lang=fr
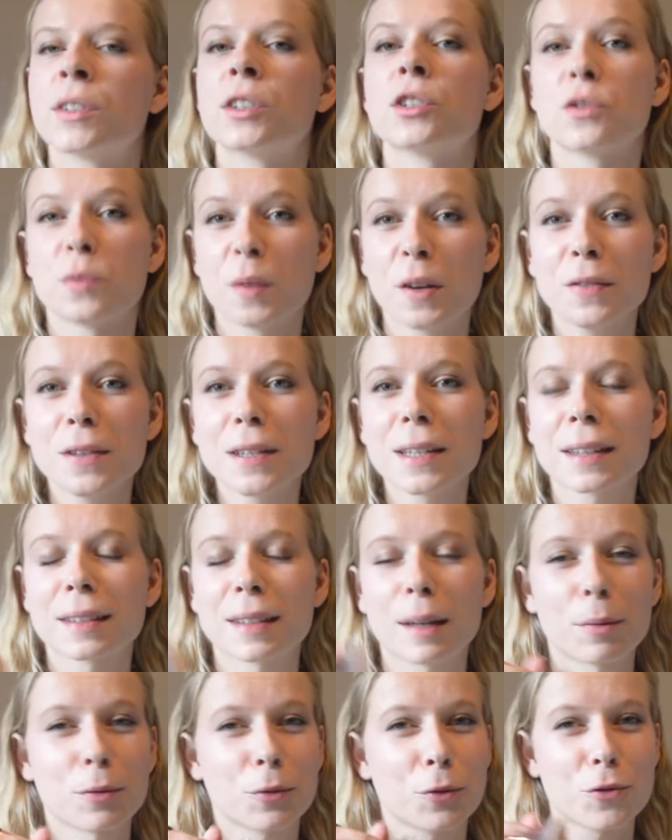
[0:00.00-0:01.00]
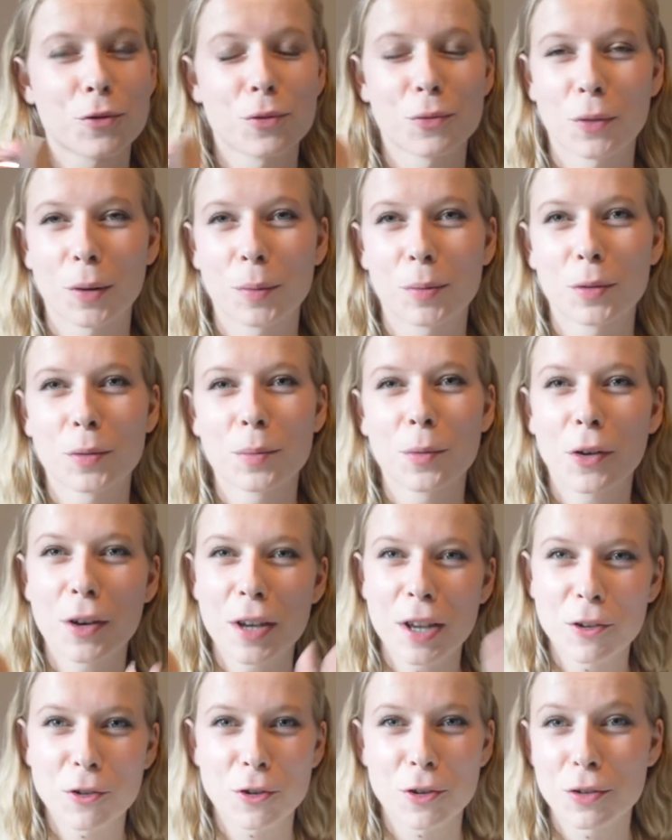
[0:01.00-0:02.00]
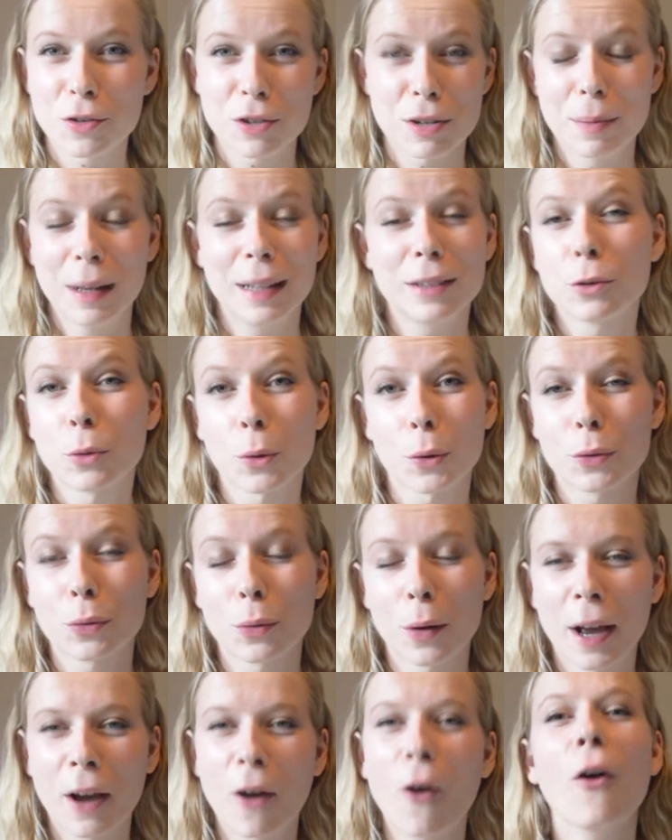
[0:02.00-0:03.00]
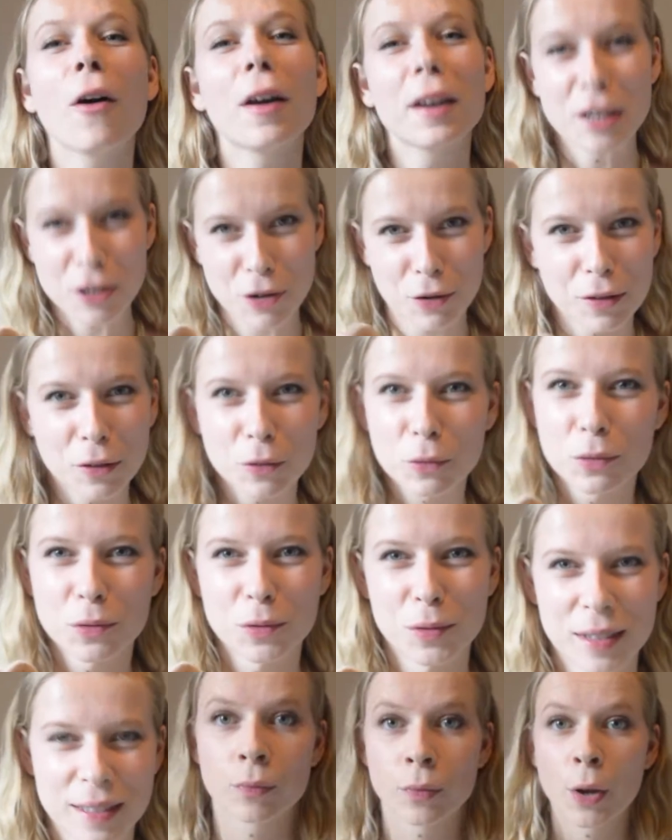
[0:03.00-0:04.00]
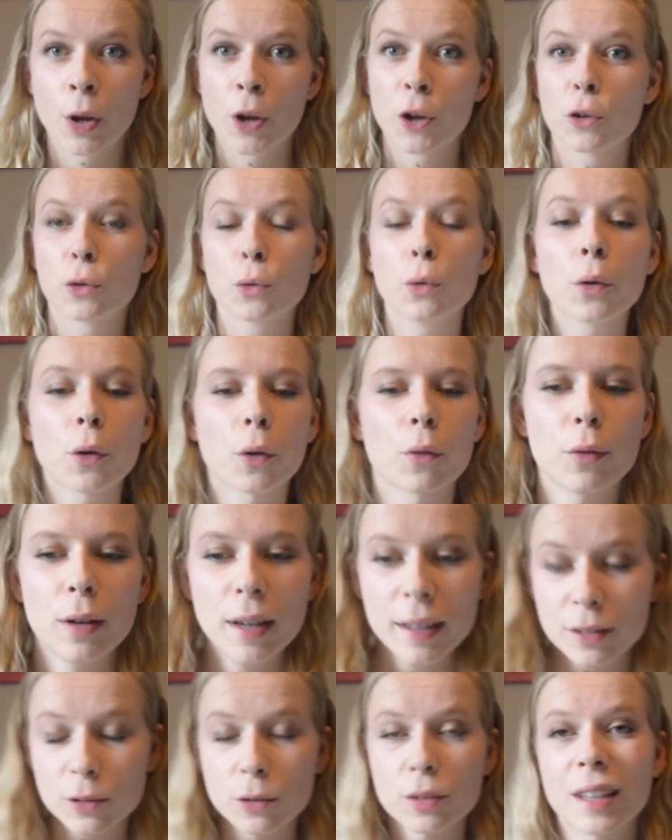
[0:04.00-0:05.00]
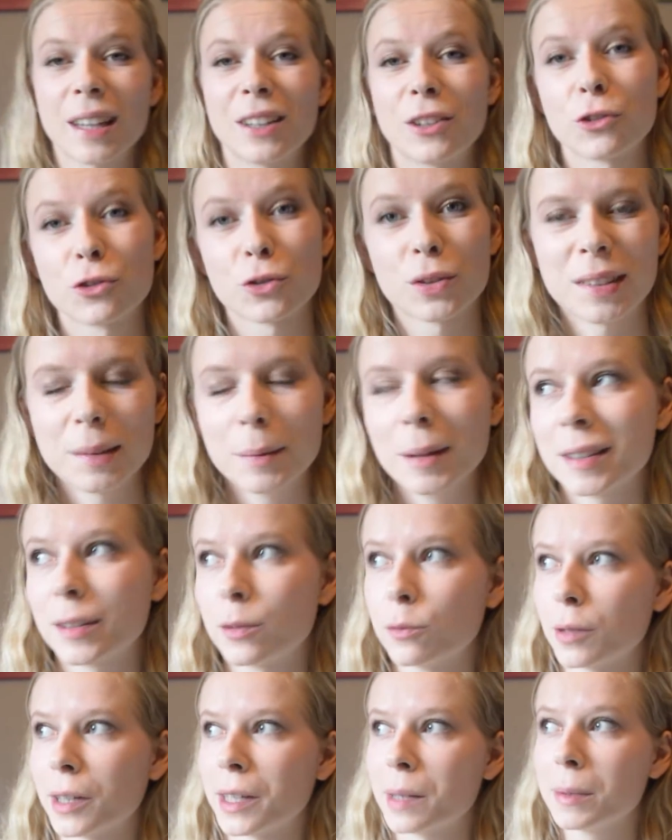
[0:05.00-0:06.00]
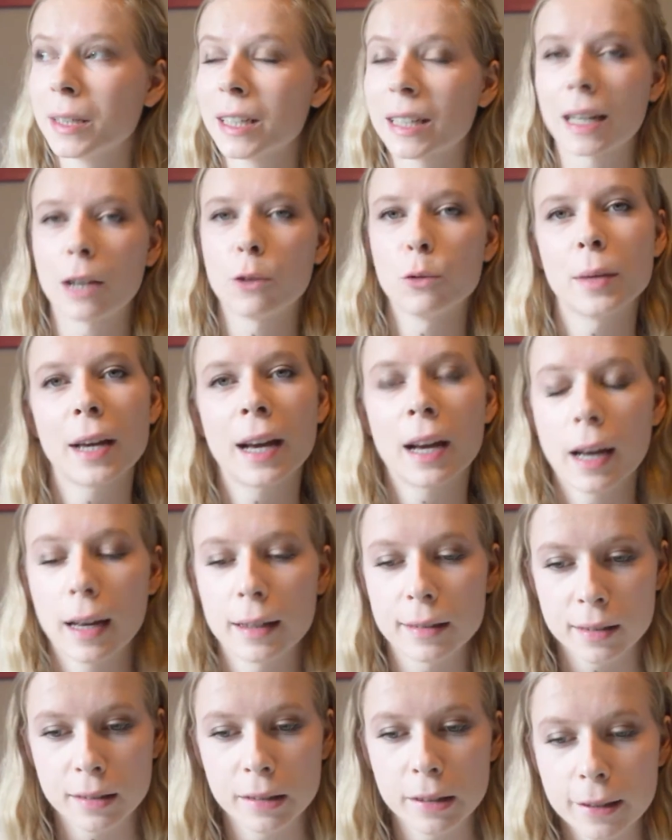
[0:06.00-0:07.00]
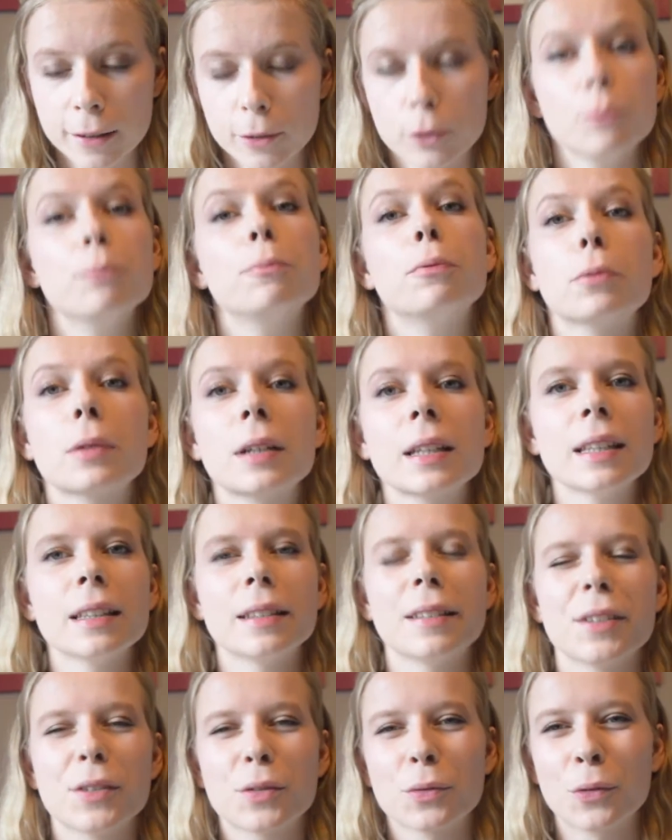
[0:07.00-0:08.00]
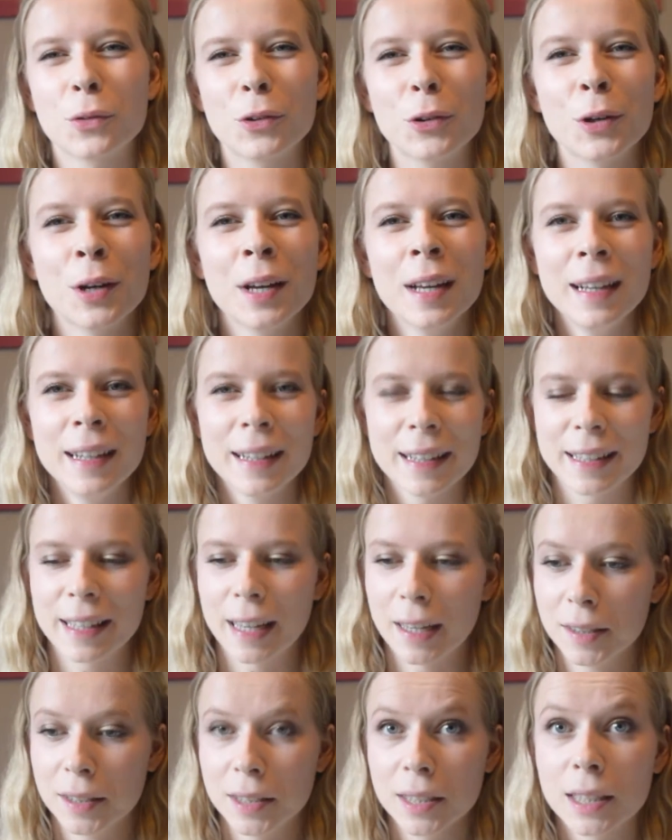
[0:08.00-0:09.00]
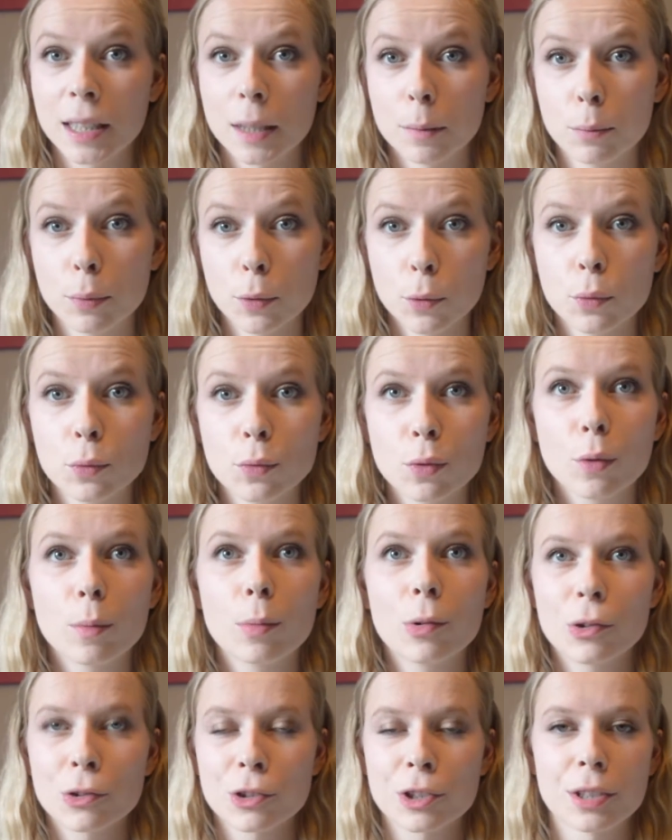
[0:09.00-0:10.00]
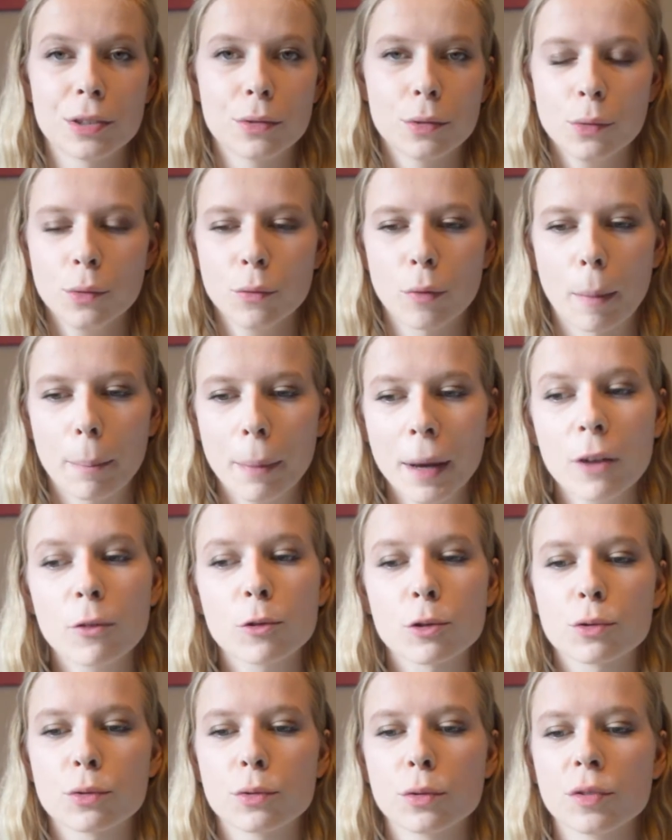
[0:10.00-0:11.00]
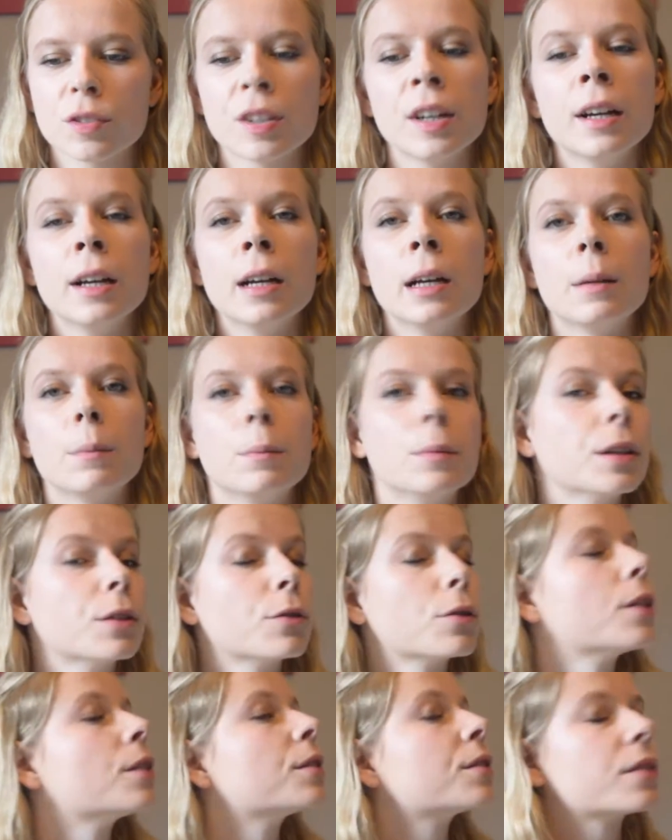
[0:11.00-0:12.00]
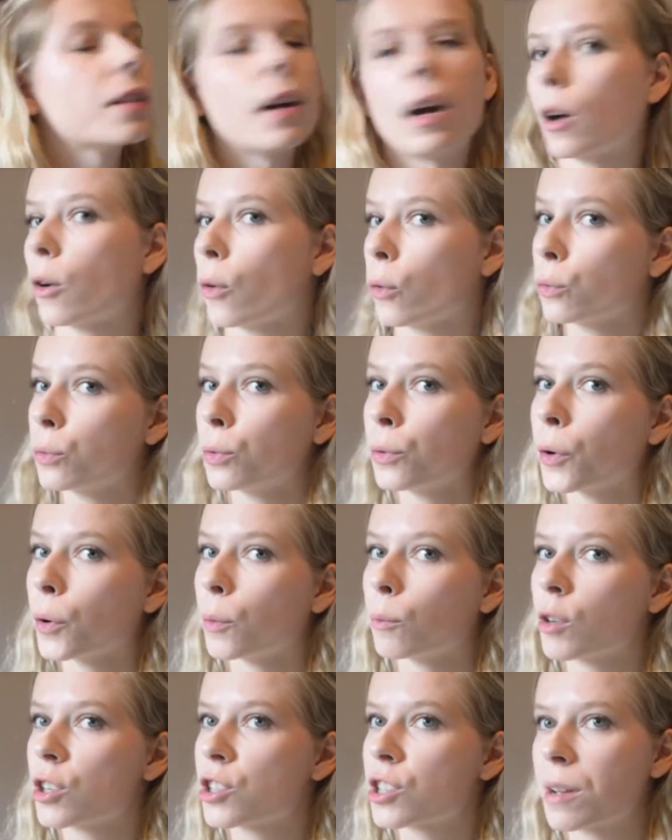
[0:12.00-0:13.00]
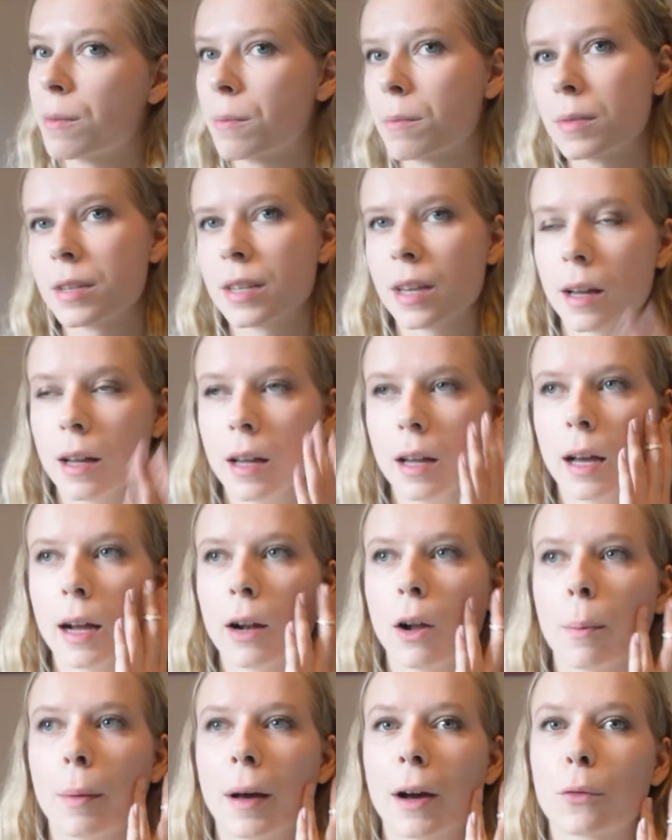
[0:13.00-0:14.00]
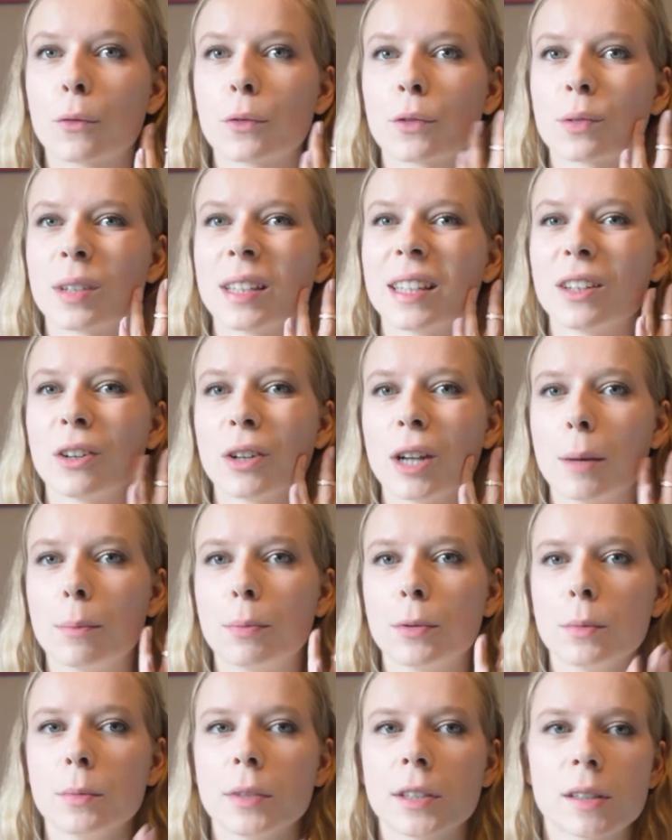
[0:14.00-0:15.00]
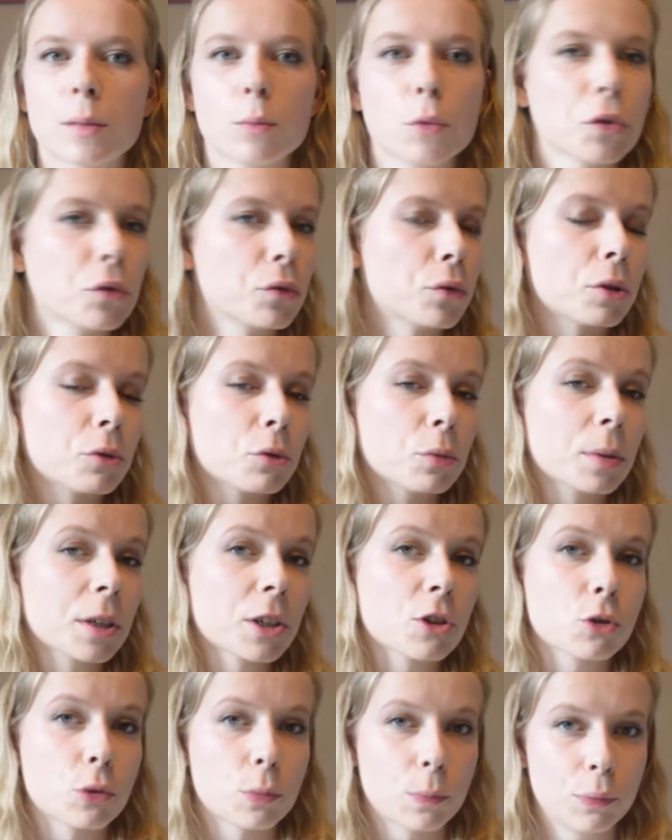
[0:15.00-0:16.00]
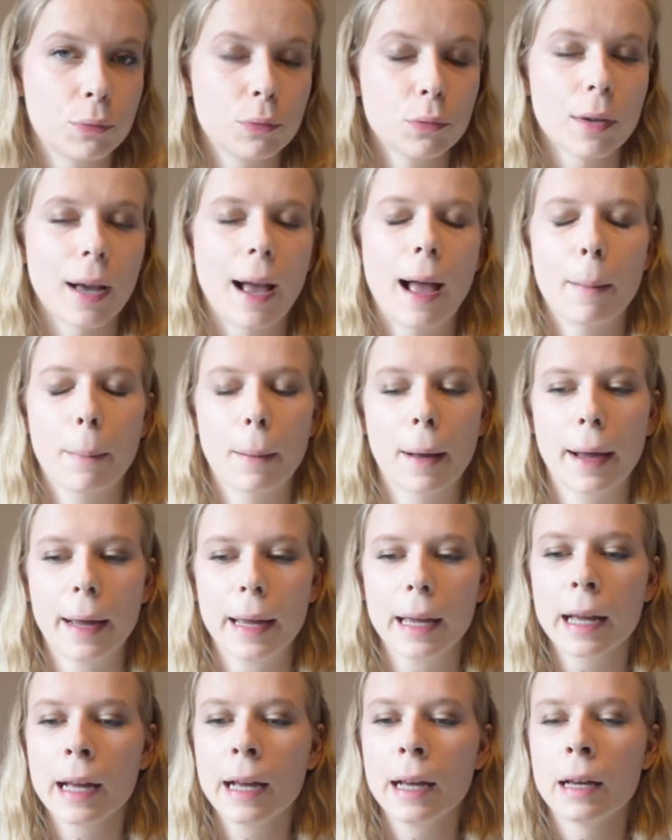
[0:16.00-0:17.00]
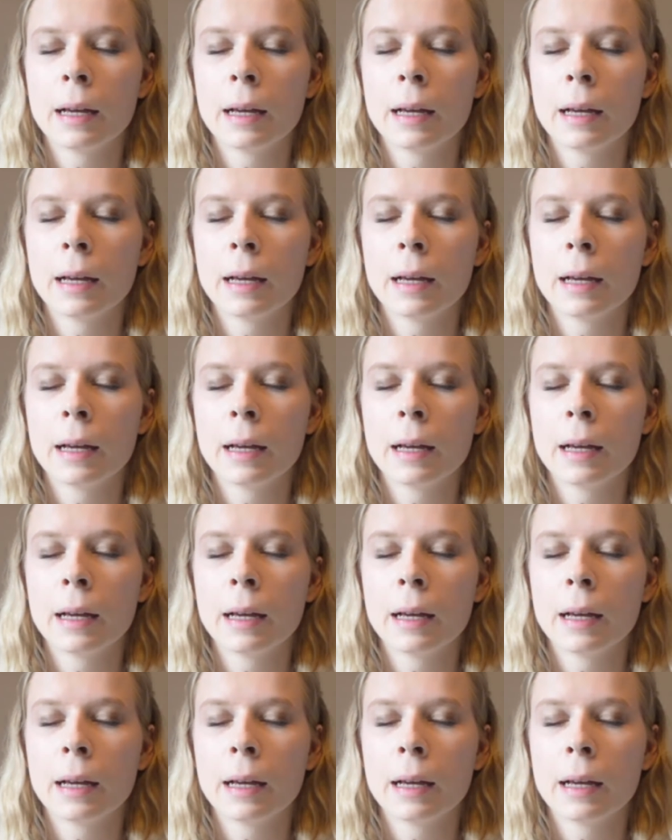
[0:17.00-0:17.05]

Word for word: Je vais finir ça parce que je ne vois absolument rien, j'ai pas de retour écran et je reviens tout de suite. Donc voilà ce que ça donne. Je sais pas si vous voyez bien que la lumière assez euh, pourrie, disons-le, qu'il y a ici qui est beaucoup trop blanche et du coup on voit pas grand chose. Mais voilà, c'est un rendu que moi j'aime bien. Alors par contre, ayant la peau mixte, moi il faut à tout prix que je poudre après.